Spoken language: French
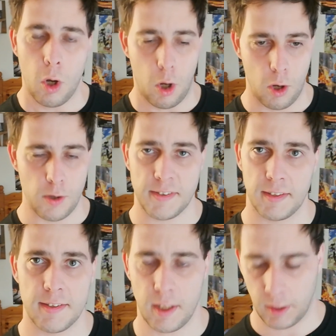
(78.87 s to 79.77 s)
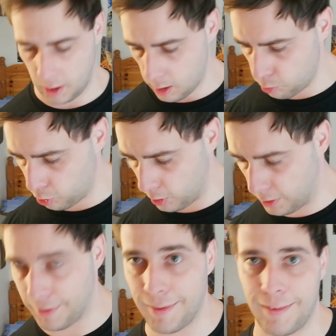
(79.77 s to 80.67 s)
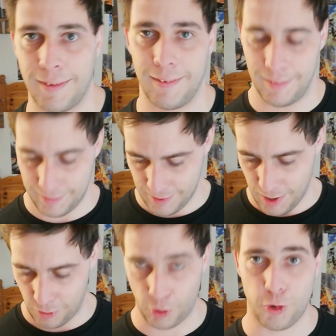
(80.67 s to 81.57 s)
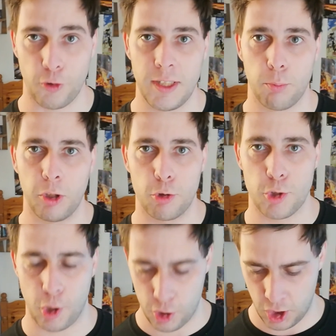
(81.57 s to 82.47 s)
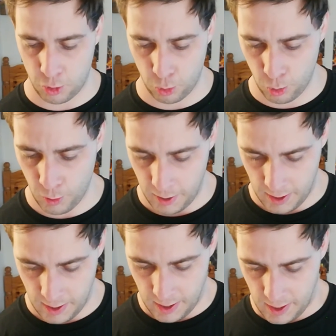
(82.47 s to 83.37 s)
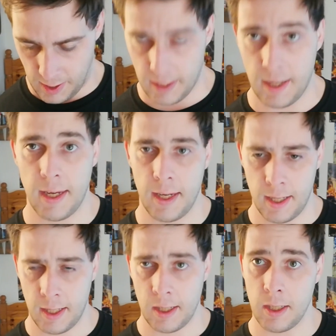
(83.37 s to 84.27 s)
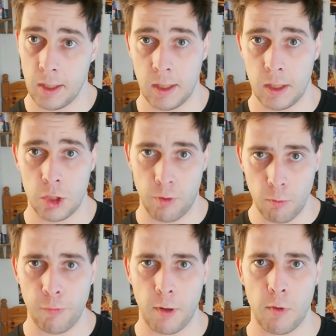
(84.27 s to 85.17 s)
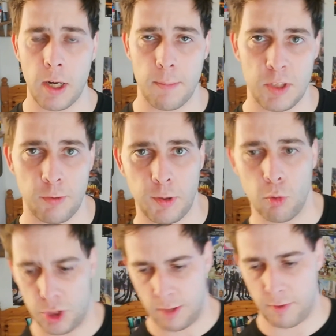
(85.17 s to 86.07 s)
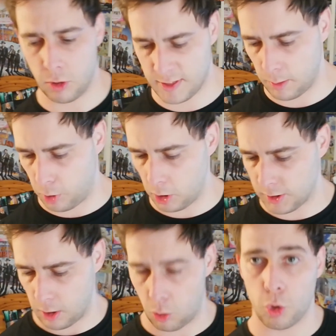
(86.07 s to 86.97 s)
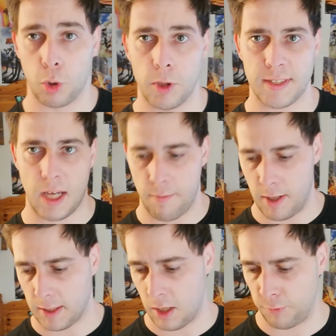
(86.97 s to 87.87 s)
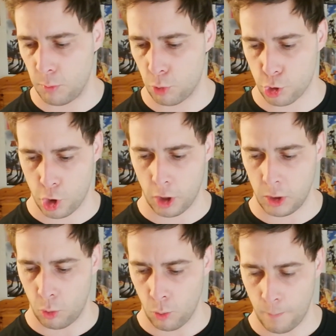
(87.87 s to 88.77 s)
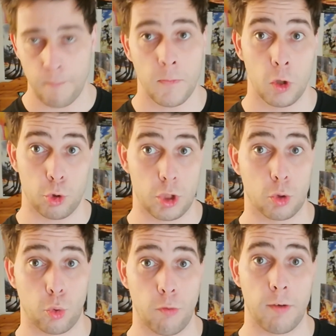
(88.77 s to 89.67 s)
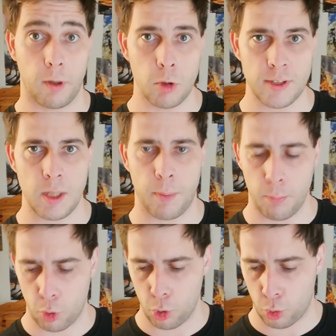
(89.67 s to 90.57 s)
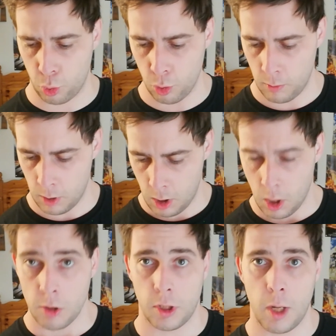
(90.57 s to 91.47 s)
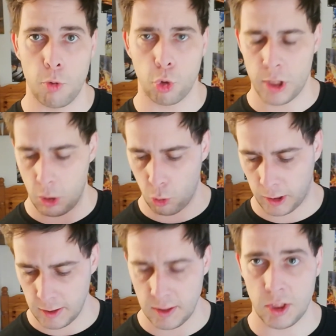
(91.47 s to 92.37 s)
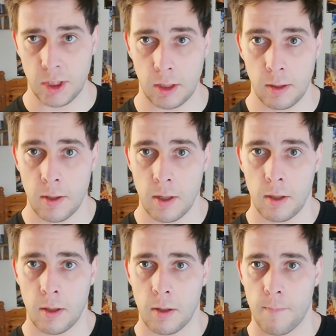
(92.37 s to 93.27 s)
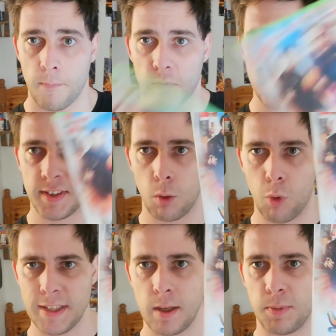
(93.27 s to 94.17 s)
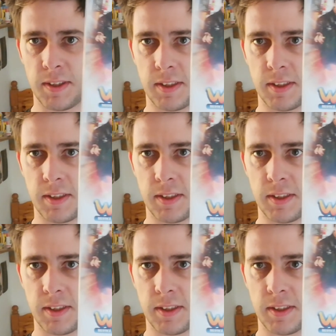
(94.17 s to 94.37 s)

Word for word: Euh, c'est désagréable, quoi. D'entendre des bruits de scotch et tout. Et je vais vous faire voir les petits films qu'il y avait dans cette box. Alors, on commence avec un film de Jean Reno, que j'ai trouvé vraiment sympa pour le coup. Il y en a beaucoup qui l'ont critiqué. C'est Wasabi.